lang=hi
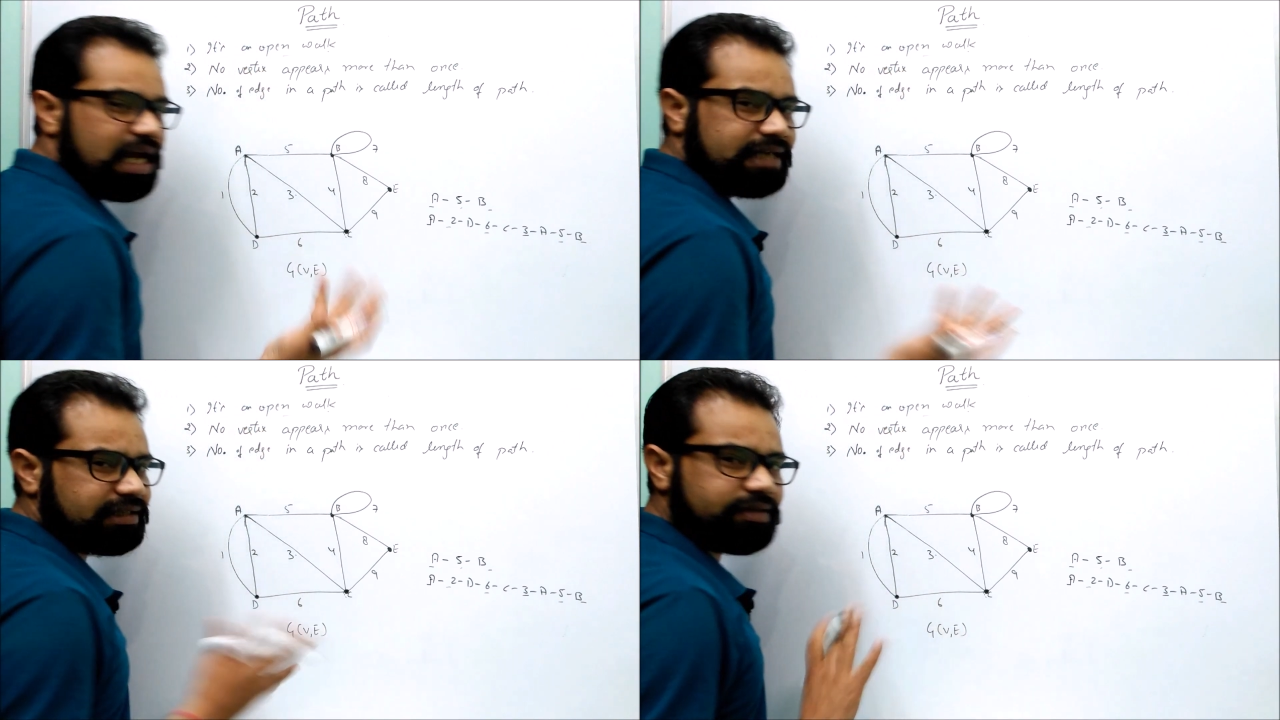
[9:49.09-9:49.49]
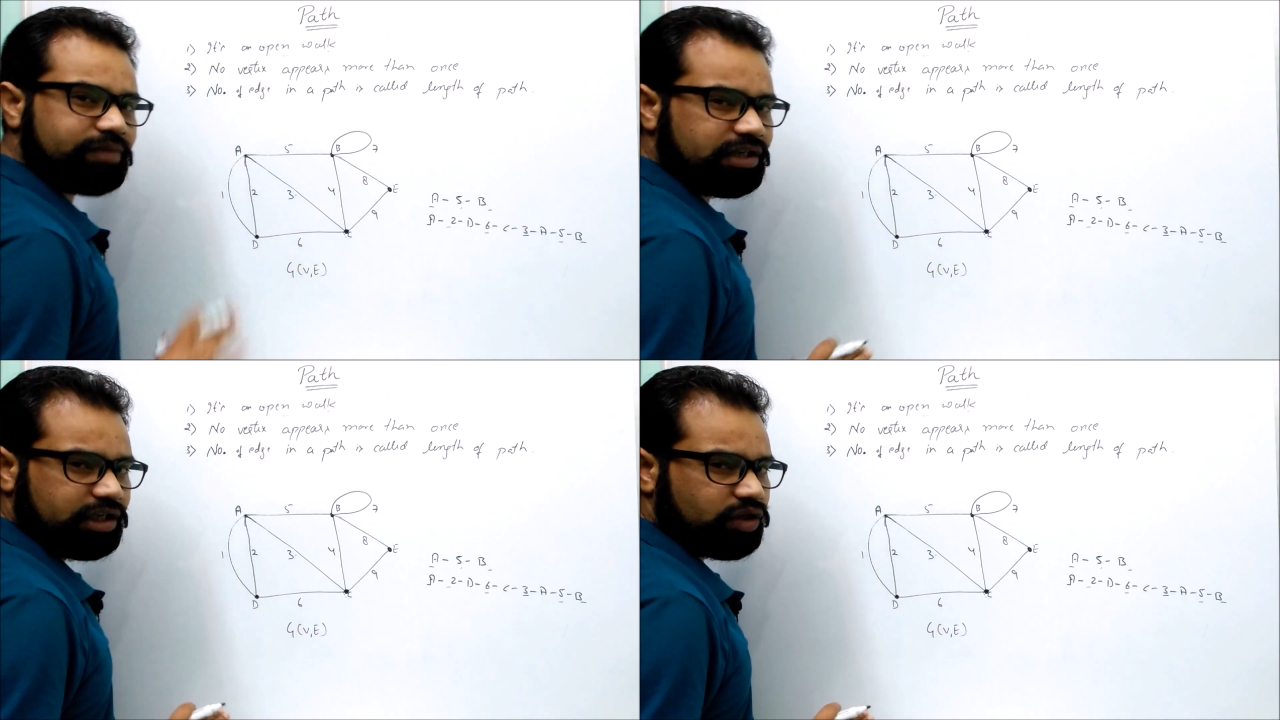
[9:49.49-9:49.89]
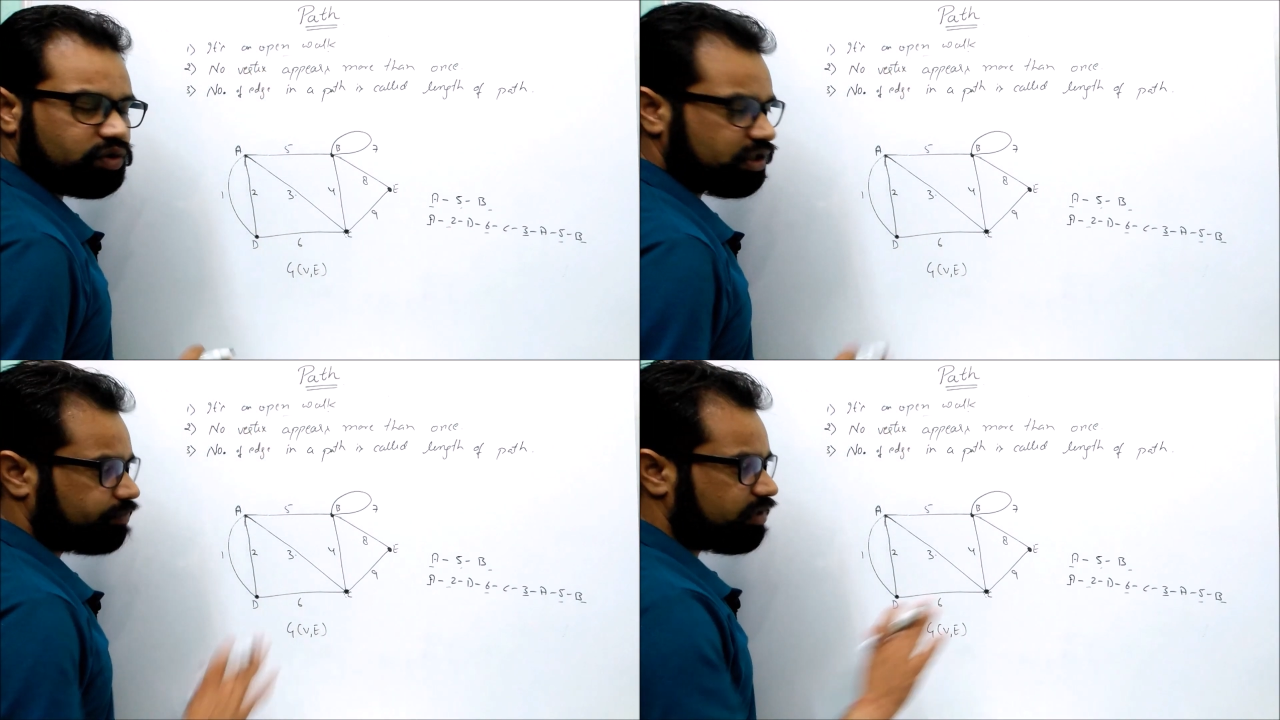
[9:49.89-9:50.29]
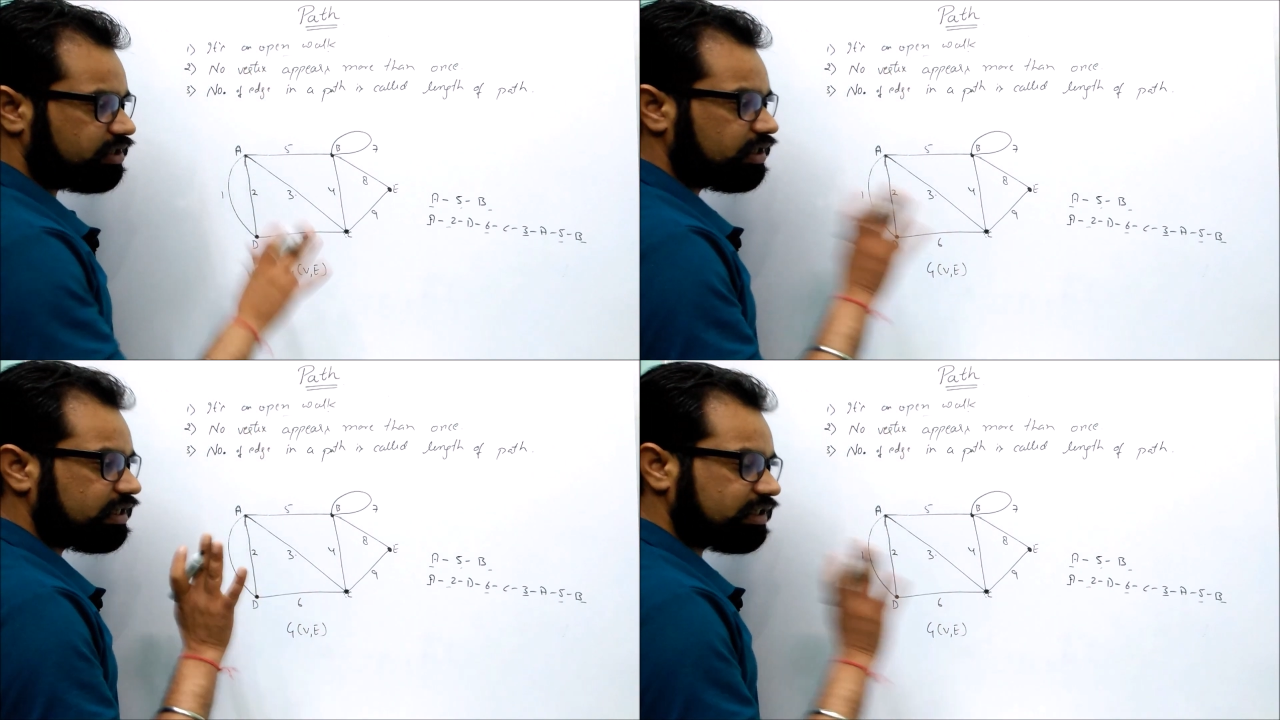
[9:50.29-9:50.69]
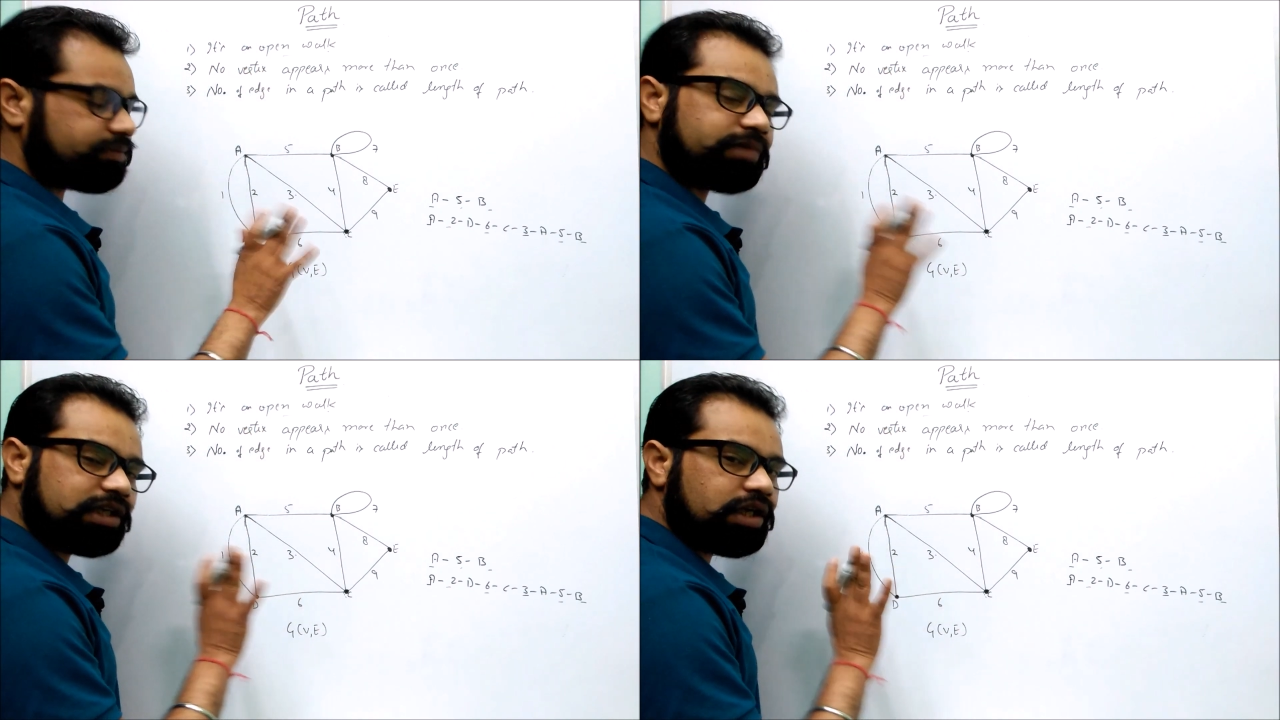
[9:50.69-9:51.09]
एज इज रिपीट नहीं हो रही है मीन्स
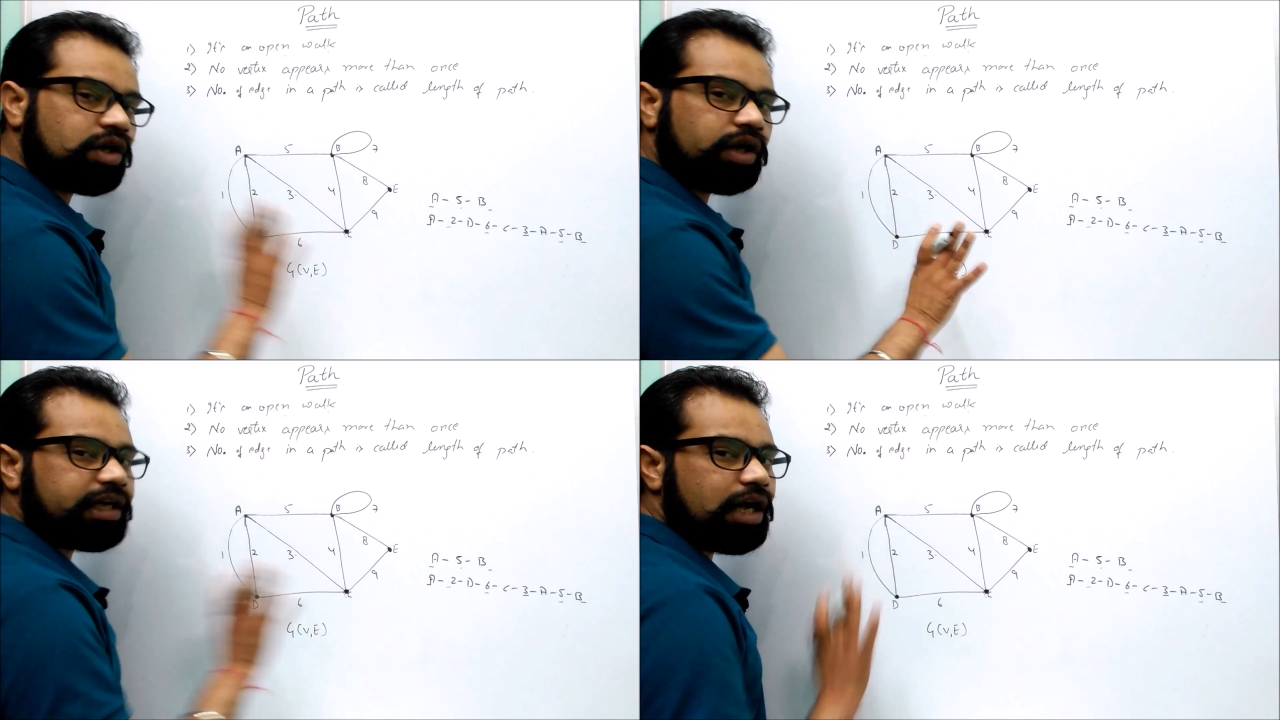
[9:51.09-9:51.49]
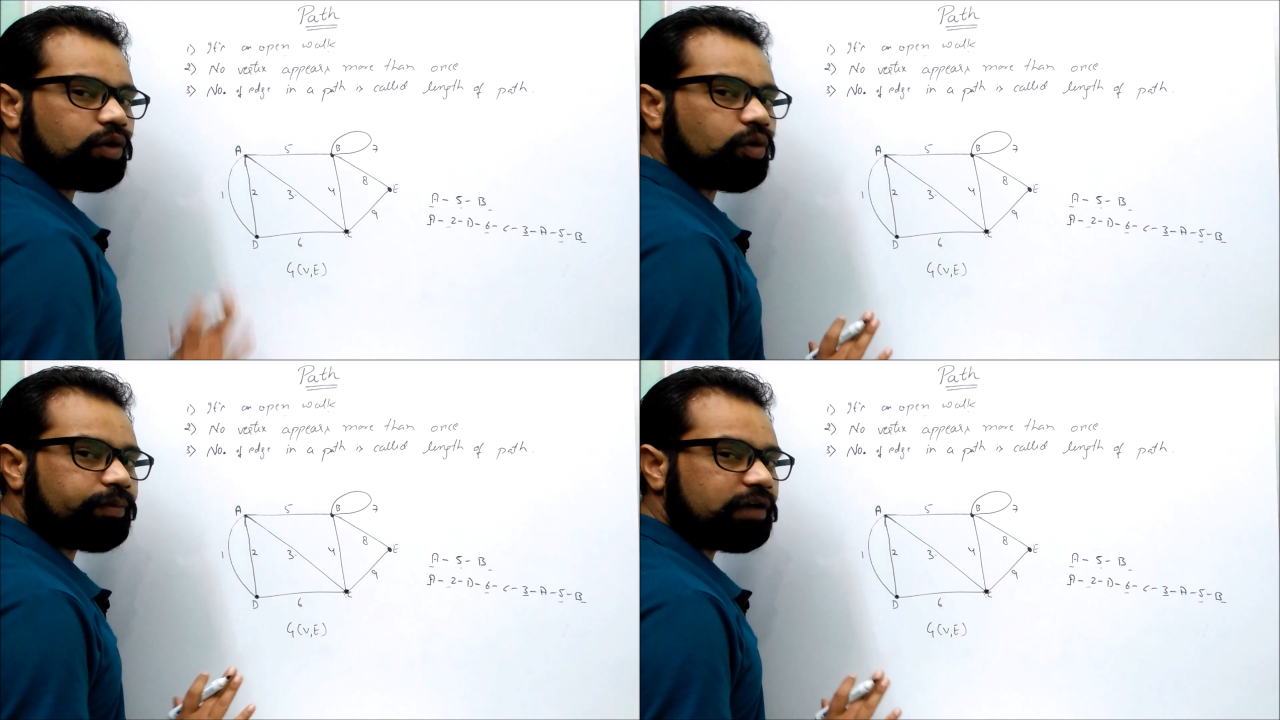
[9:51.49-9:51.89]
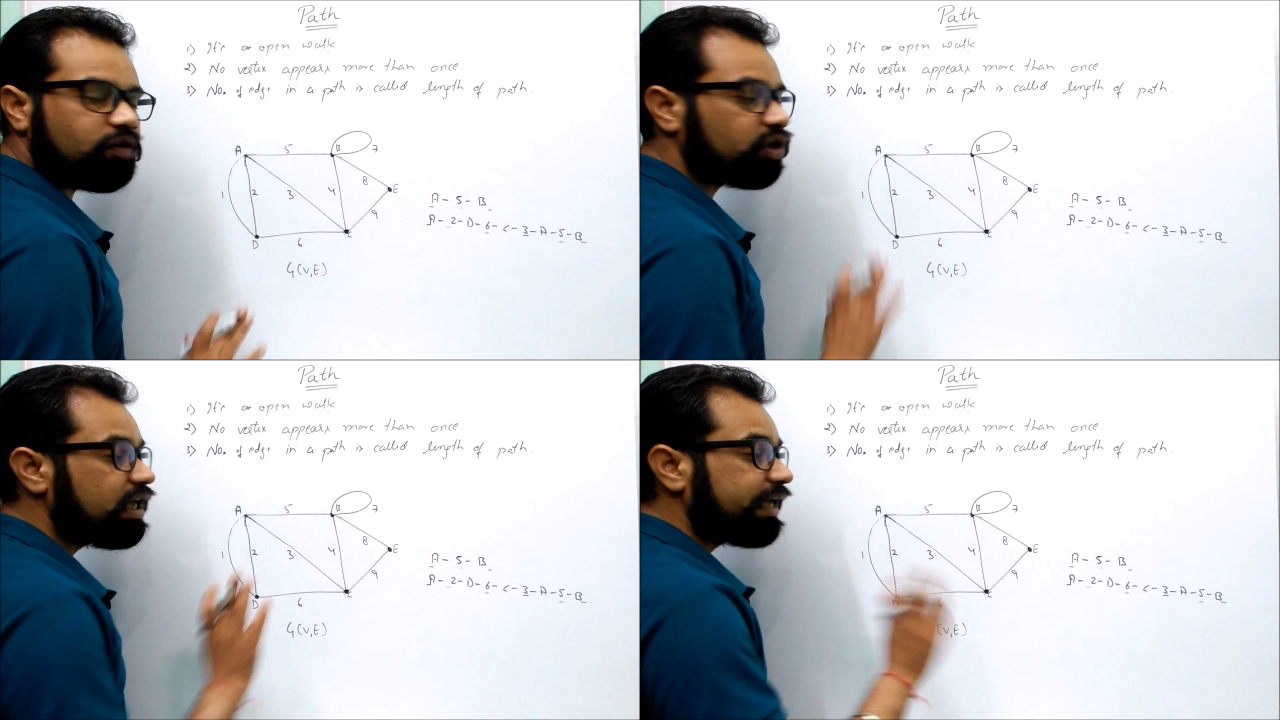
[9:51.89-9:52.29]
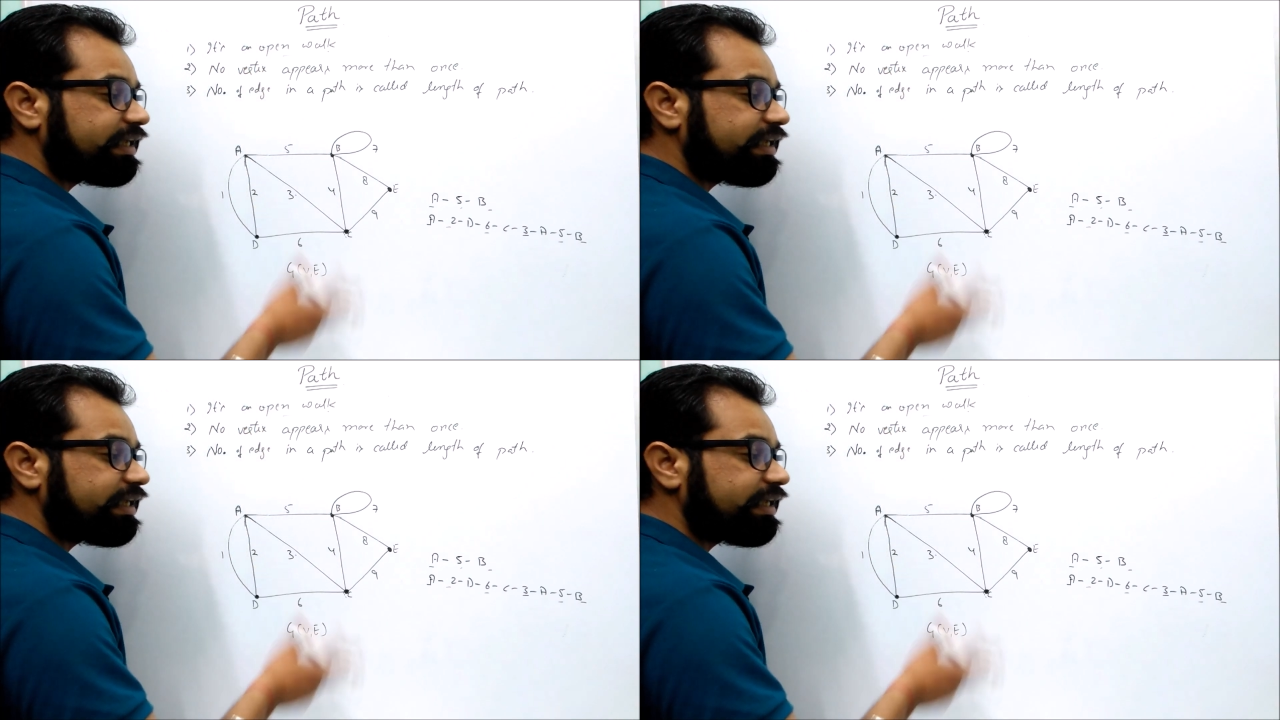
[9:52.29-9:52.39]
सिंपल ये क्या है ओपन वॉक